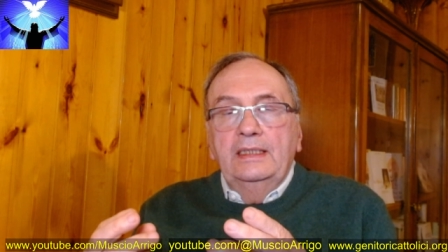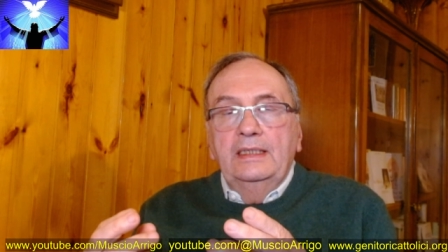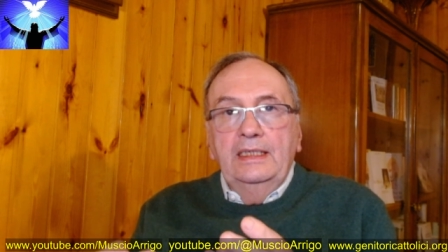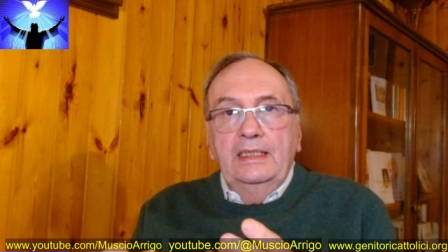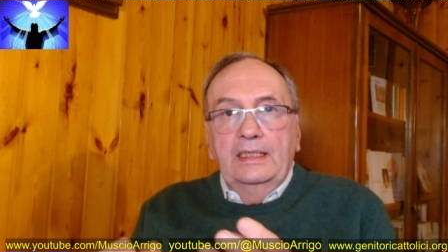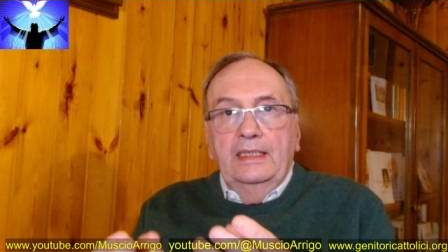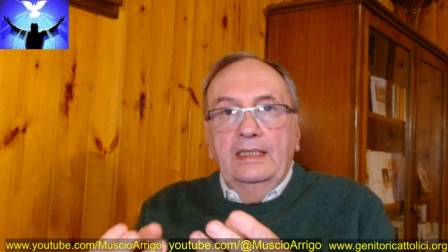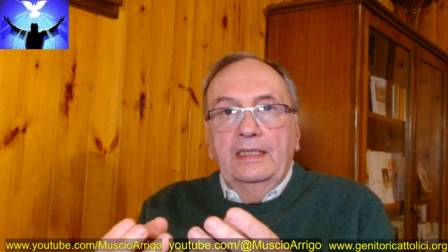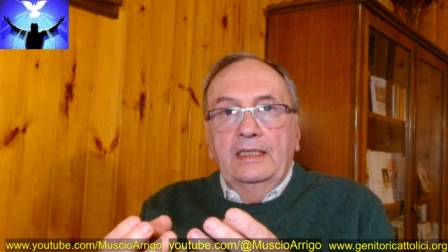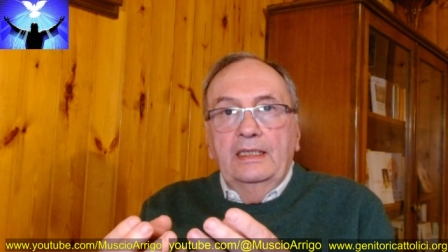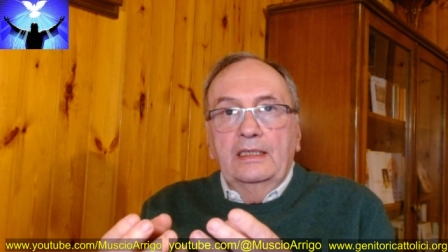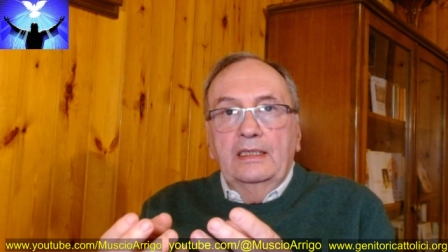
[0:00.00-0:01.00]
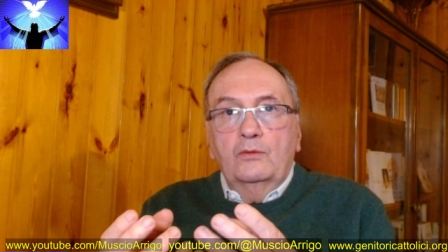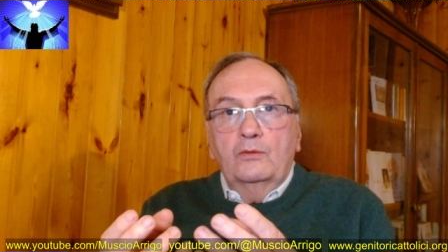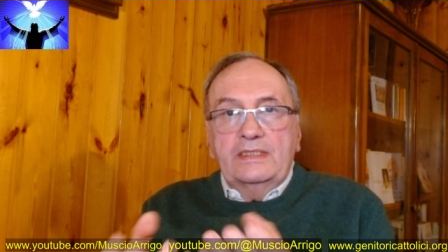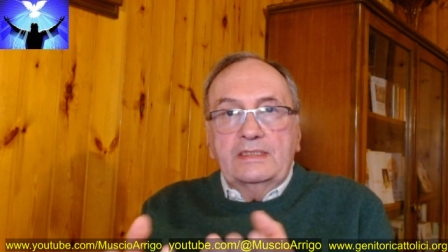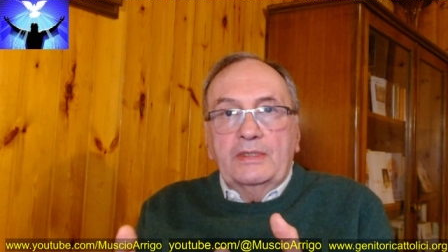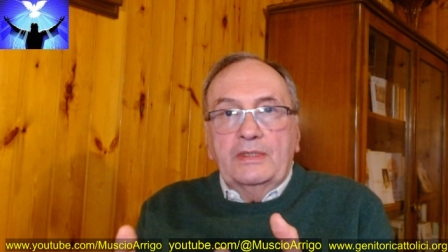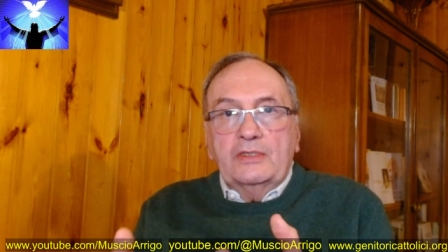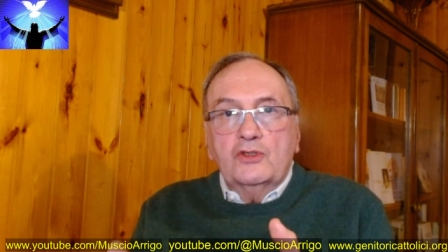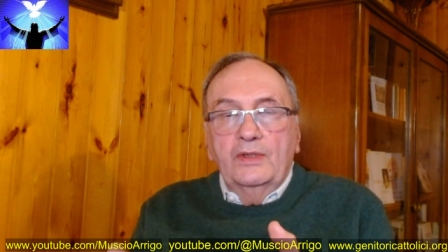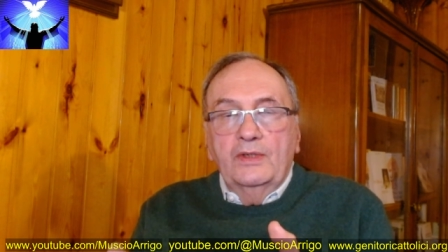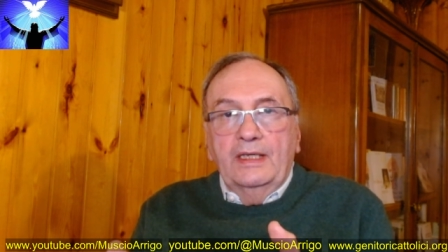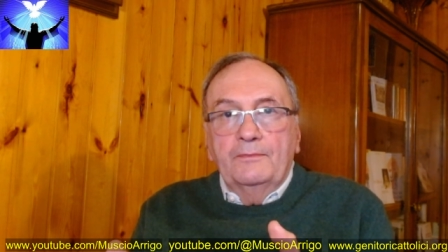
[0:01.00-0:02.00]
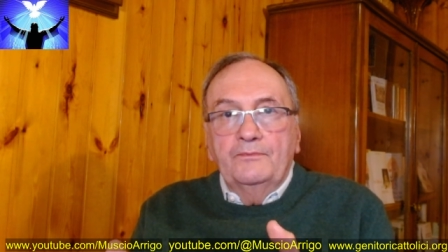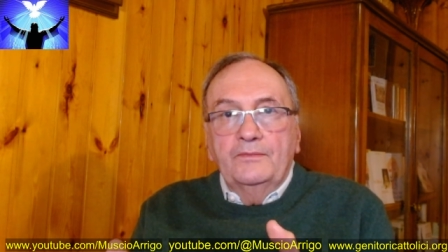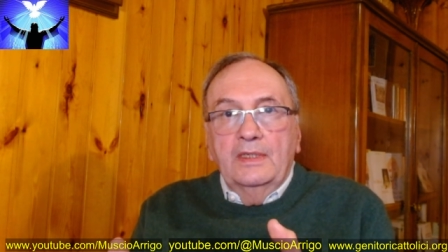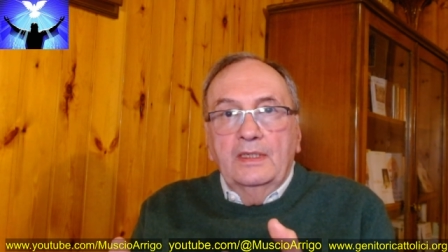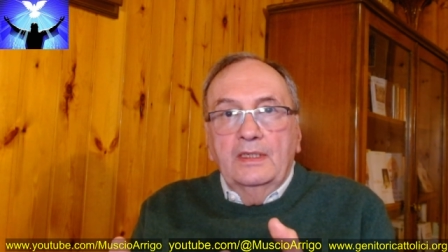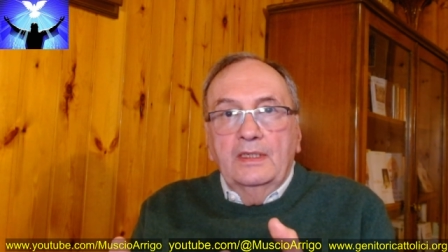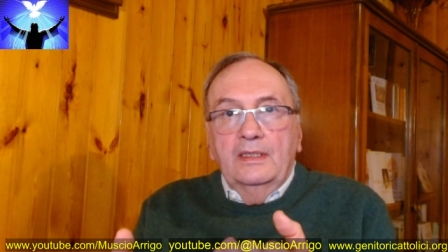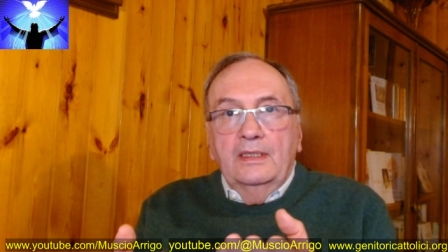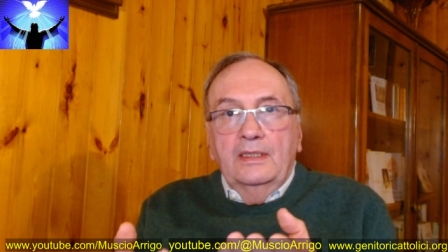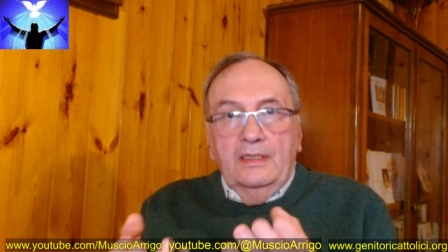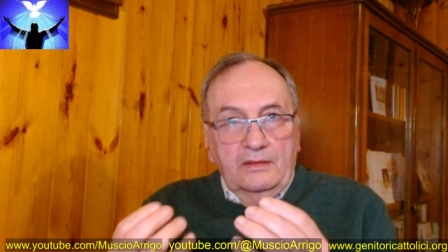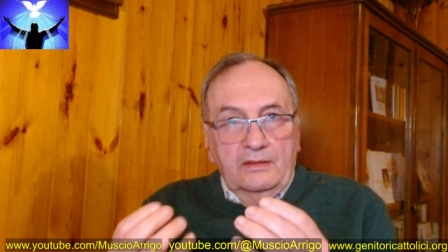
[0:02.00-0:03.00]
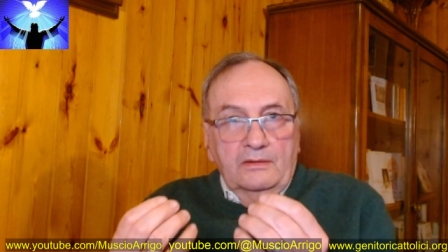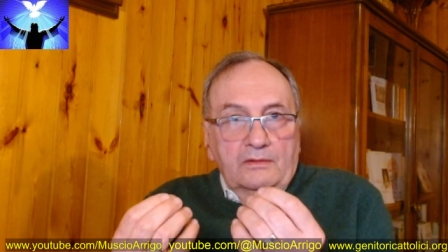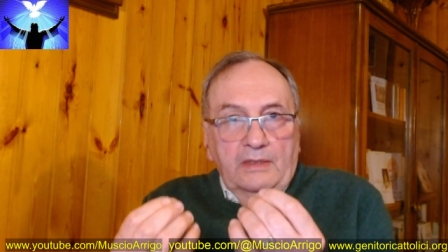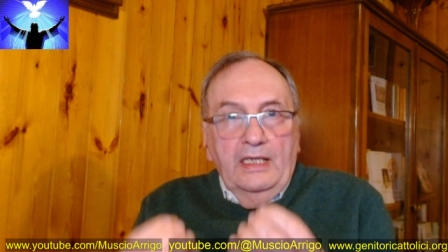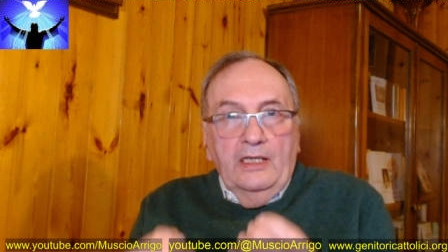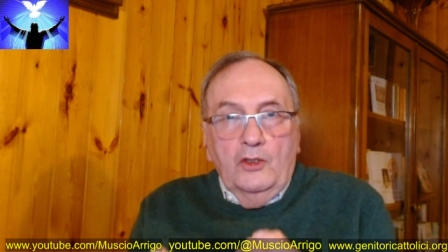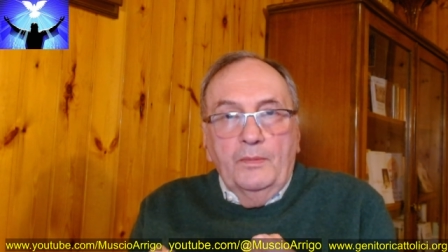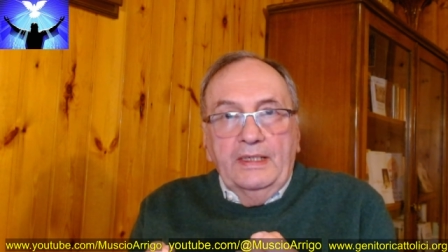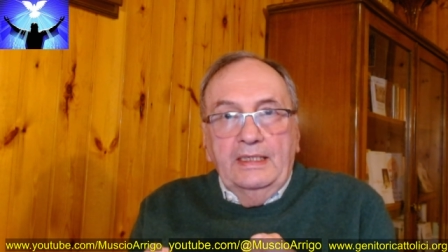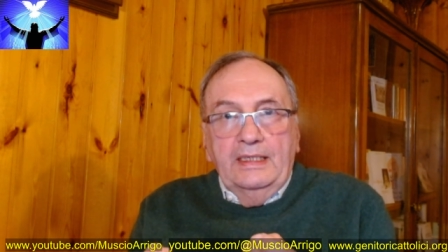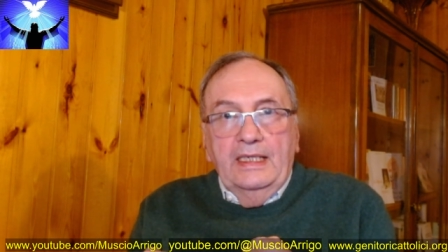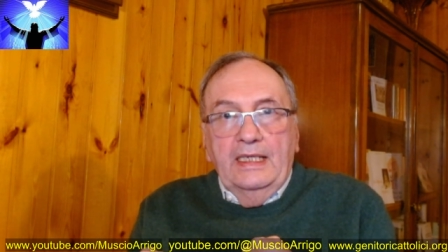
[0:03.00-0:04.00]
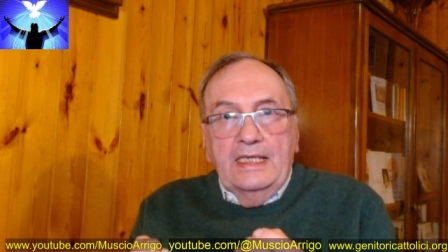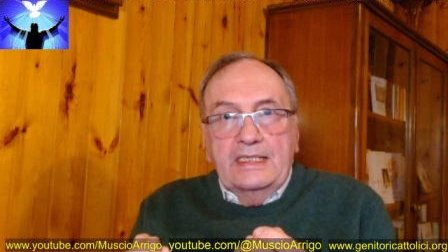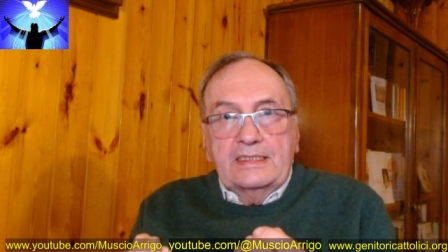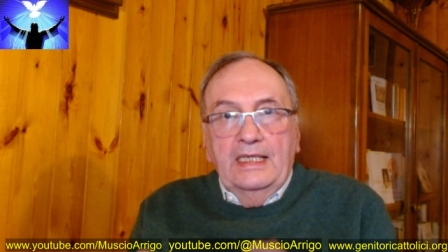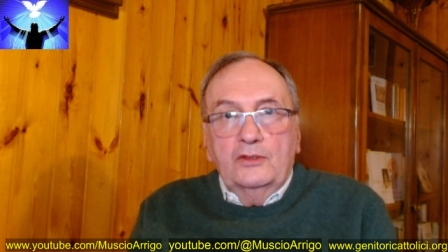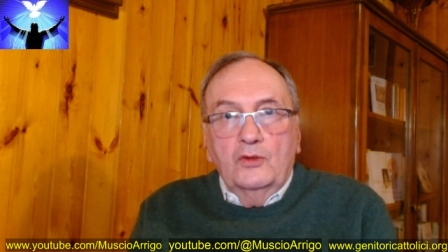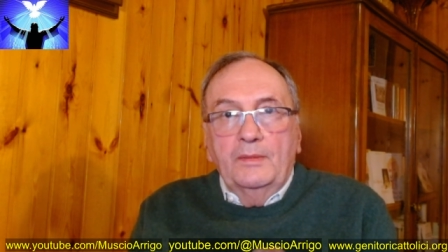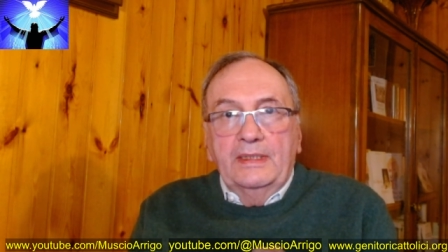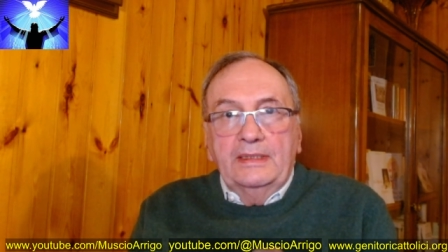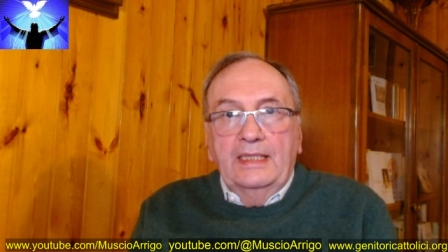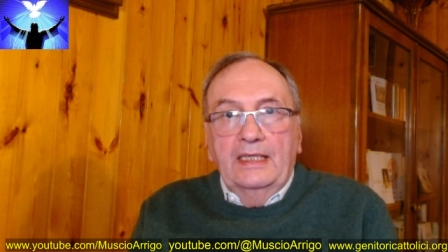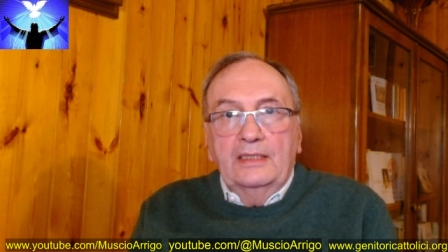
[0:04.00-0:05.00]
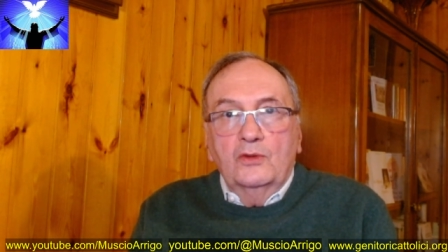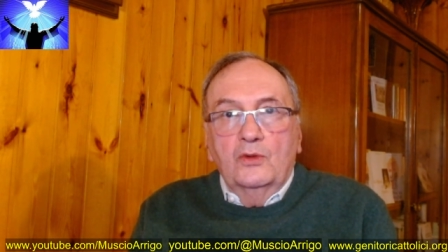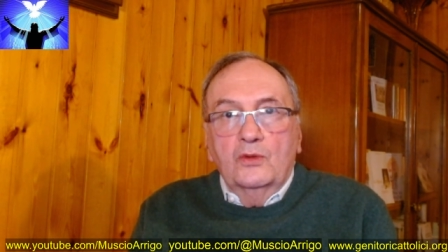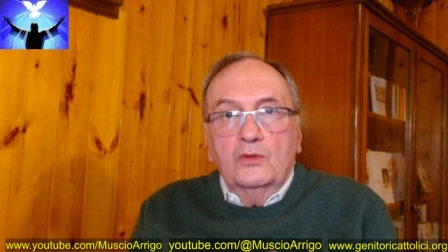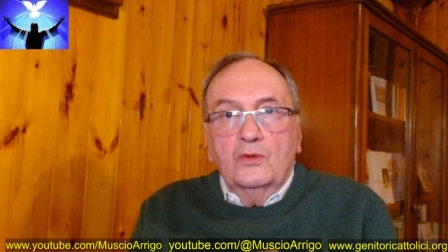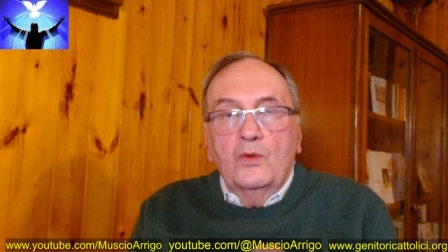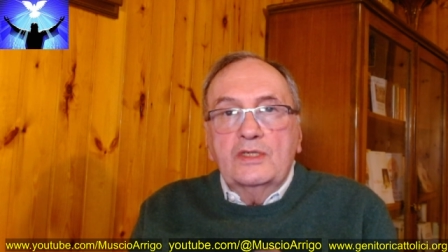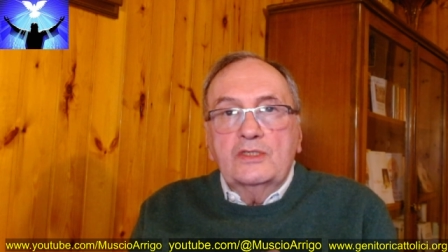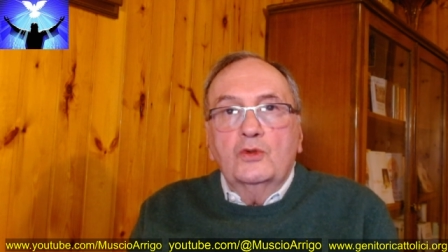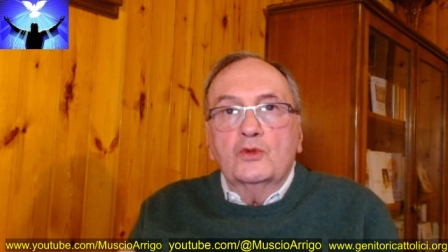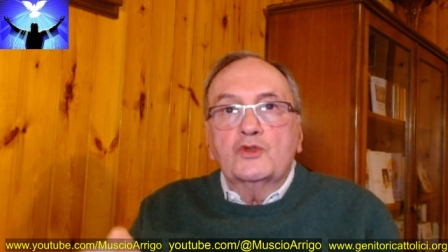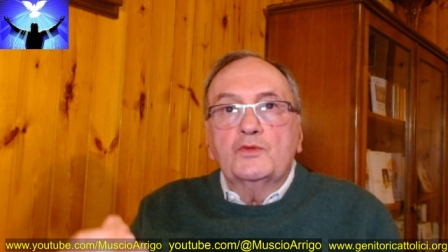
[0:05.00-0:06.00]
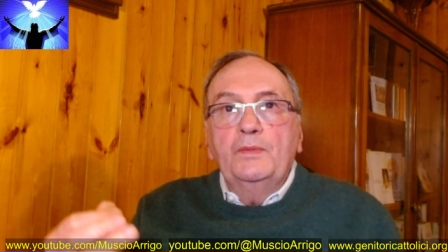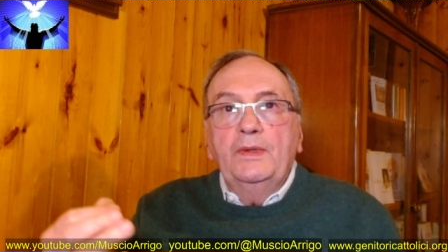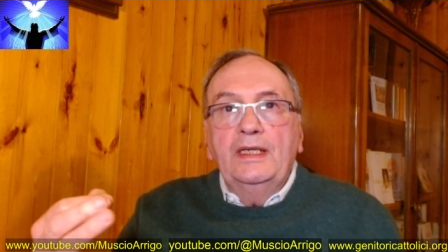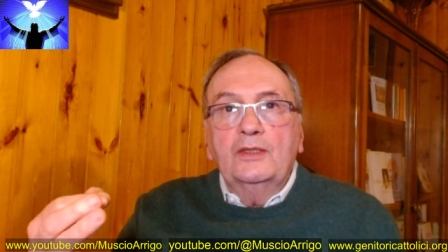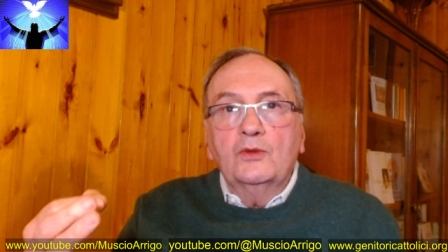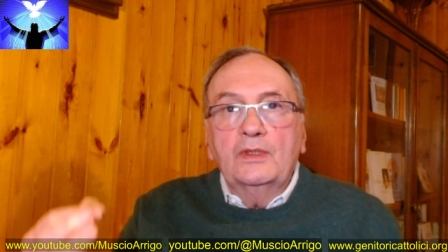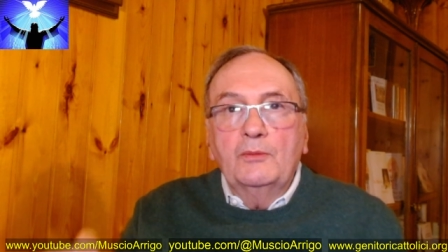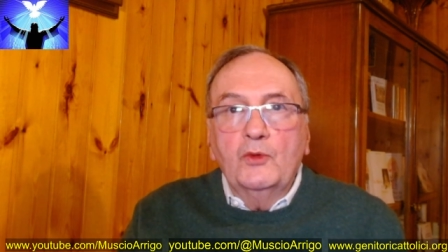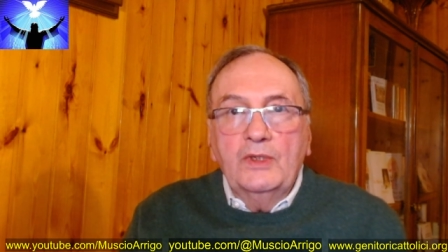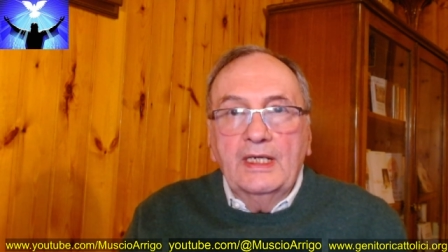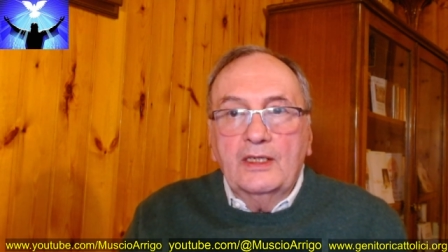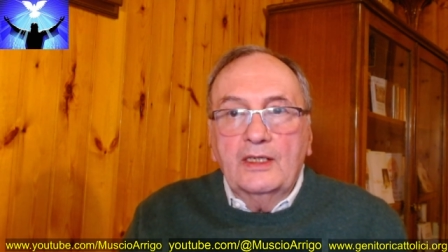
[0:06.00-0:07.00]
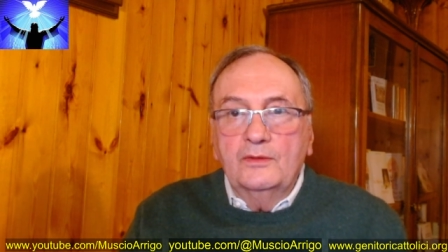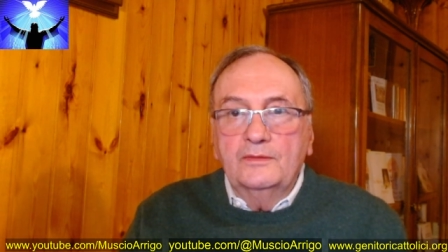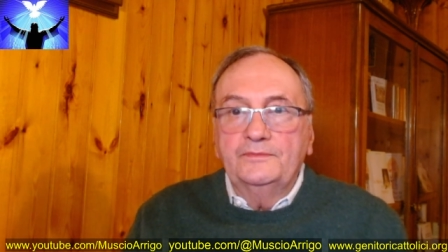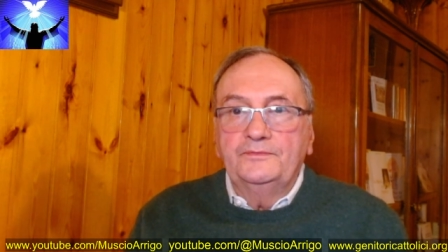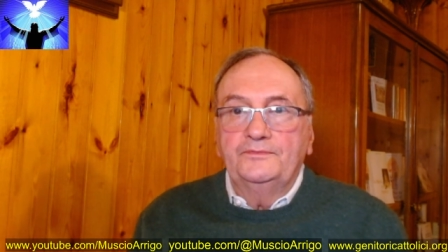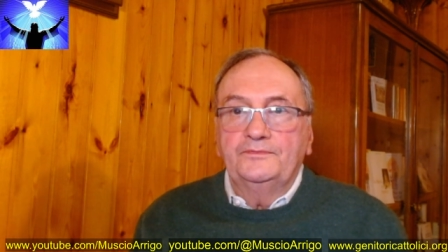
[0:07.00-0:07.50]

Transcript: di eh, questa persona. Ecco perché è stato mandato questo spirito demoniaco